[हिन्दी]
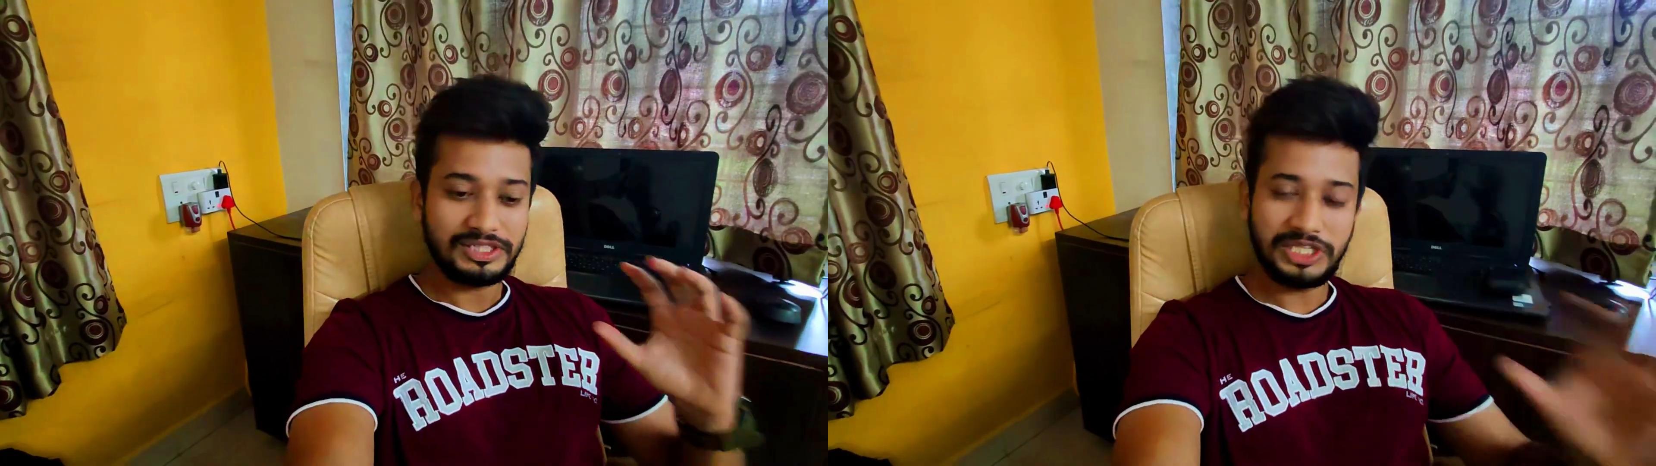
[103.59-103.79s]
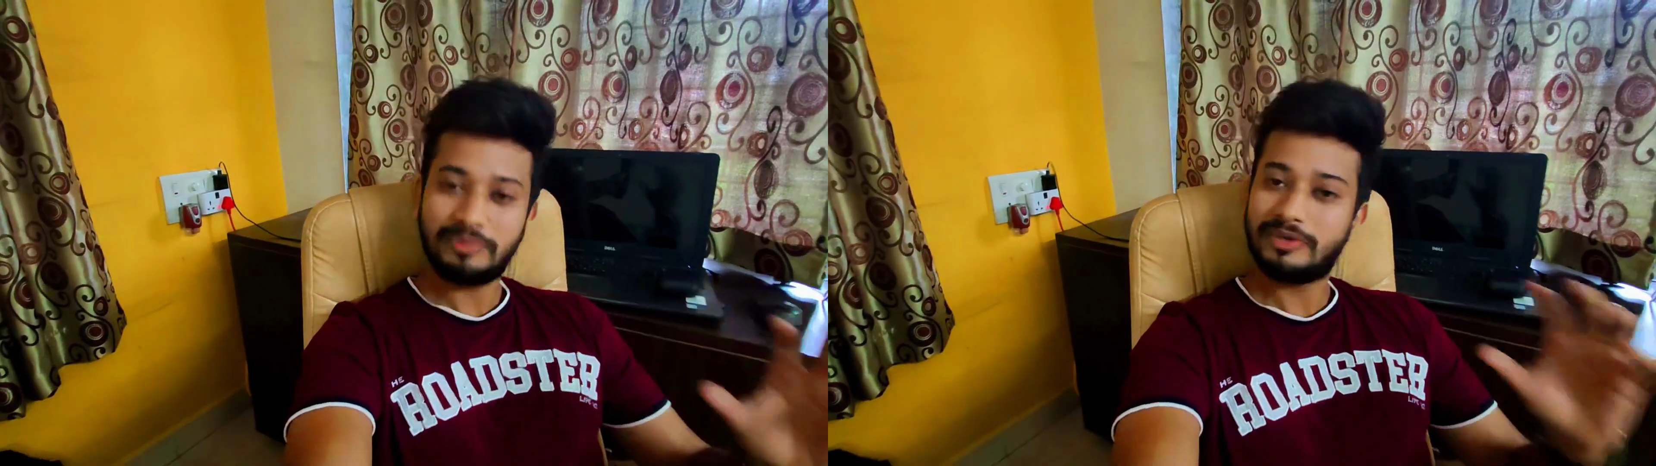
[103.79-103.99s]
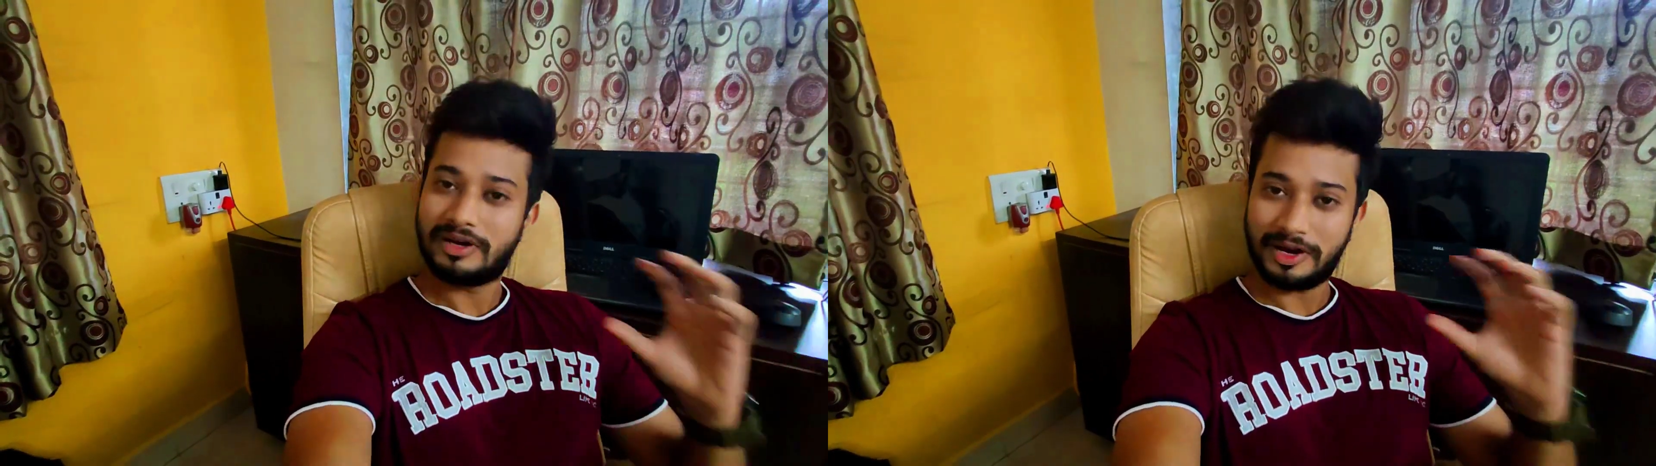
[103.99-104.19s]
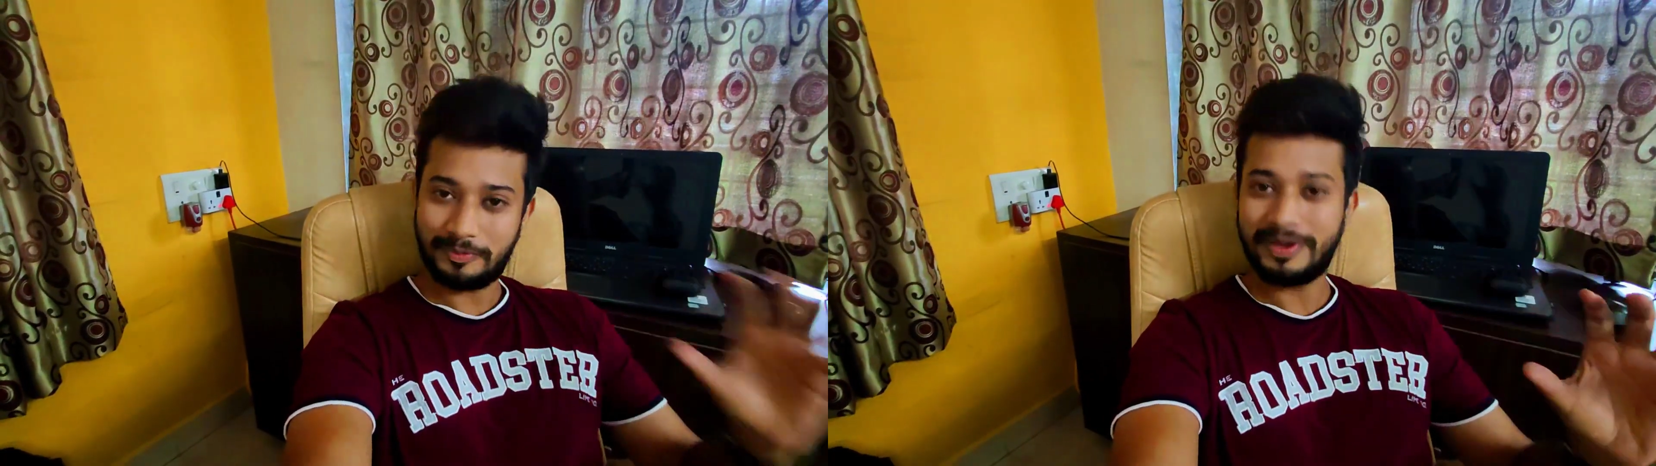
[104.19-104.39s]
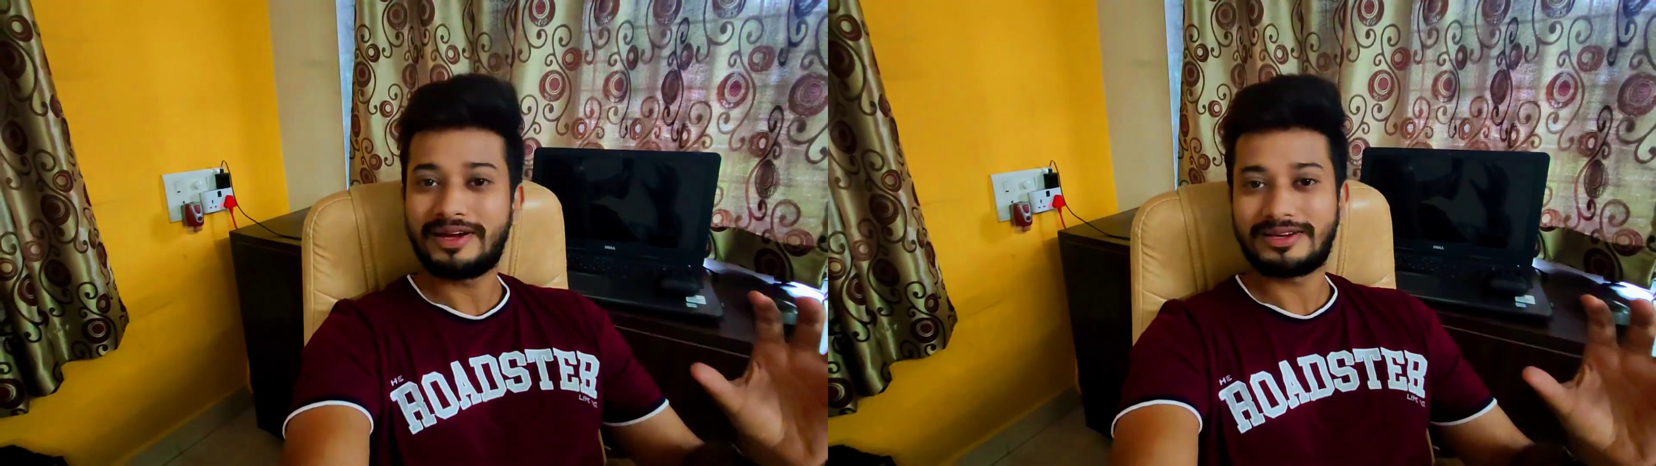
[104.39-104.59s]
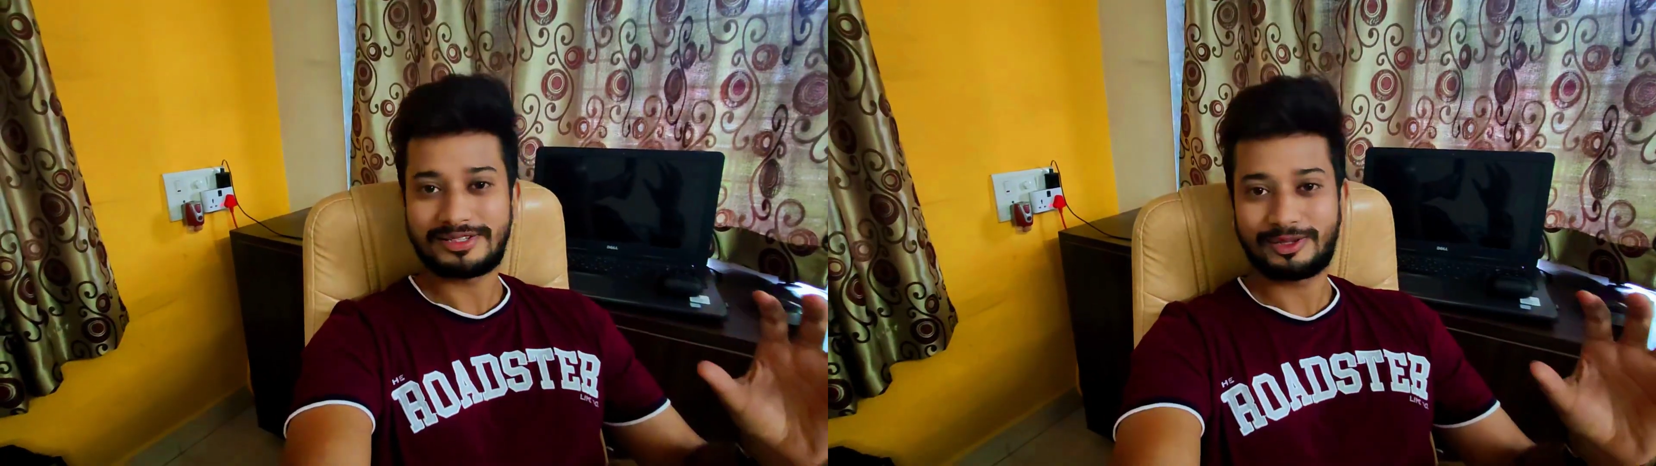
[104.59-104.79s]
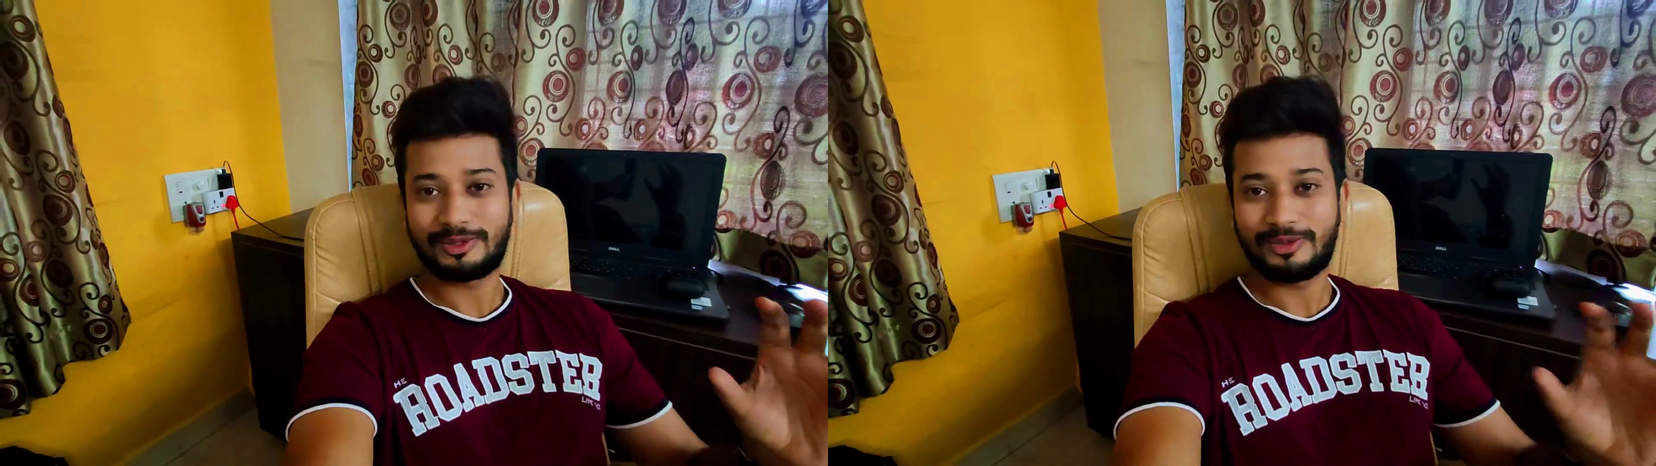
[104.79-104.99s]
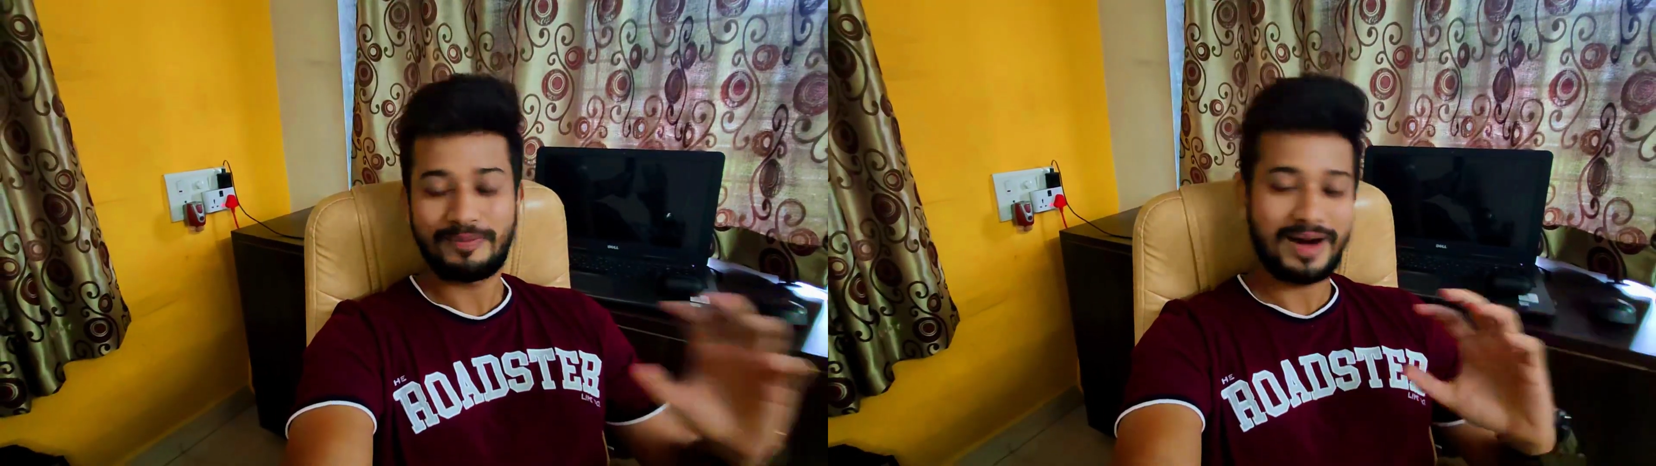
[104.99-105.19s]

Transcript: जिम घर पे ही कर सकते हो